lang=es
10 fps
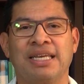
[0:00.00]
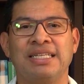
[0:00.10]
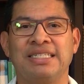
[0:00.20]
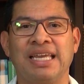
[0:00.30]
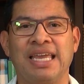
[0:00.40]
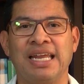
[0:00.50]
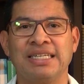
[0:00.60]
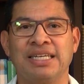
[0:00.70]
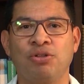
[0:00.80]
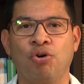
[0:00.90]
que ni
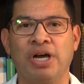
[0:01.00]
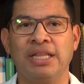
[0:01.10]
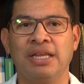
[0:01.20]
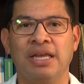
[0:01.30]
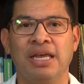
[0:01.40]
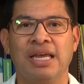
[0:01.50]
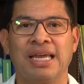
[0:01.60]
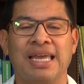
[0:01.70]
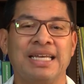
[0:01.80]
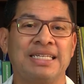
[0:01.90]
siquiera se tocan,
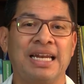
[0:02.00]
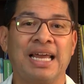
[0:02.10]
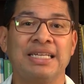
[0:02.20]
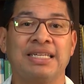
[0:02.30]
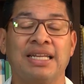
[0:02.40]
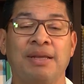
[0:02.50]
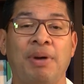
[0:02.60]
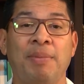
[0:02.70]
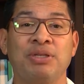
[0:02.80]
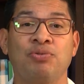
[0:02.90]
que es el cáncer de
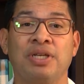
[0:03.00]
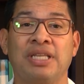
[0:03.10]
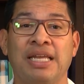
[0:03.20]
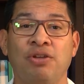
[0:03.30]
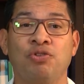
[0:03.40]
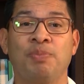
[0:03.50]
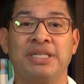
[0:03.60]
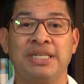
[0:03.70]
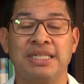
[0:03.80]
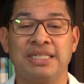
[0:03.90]
mama en sus estadios
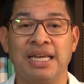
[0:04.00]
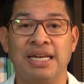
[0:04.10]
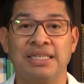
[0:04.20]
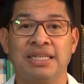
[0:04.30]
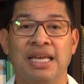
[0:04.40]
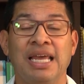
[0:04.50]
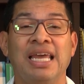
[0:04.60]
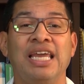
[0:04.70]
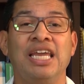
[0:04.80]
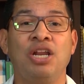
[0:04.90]
más iniciales
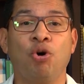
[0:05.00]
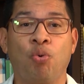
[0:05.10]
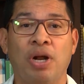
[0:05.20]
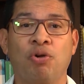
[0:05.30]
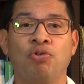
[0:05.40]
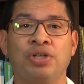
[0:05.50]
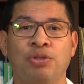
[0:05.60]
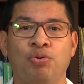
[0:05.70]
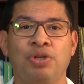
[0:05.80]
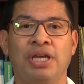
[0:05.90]
y lo cual
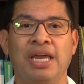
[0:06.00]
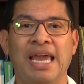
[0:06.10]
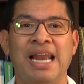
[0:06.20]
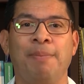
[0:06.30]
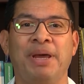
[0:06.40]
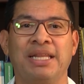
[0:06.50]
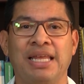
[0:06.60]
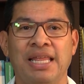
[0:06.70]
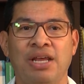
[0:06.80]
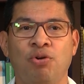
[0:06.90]
constituye el
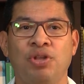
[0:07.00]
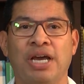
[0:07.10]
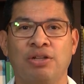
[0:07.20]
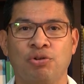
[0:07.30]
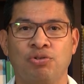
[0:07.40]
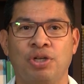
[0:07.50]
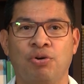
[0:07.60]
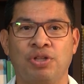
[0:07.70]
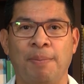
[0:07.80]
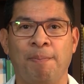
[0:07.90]
verdadero
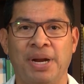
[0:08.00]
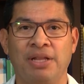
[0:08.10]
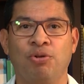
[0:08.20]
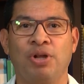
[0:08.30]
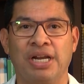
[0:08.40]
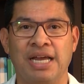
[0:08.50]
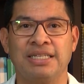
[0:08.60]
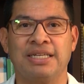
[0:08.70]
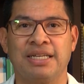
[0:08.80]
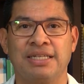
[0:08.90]
diagnóstico temprano del
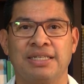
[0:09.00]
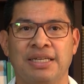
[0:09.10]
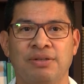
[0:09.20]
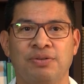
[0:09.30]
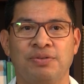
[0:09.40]
cáncer de seno.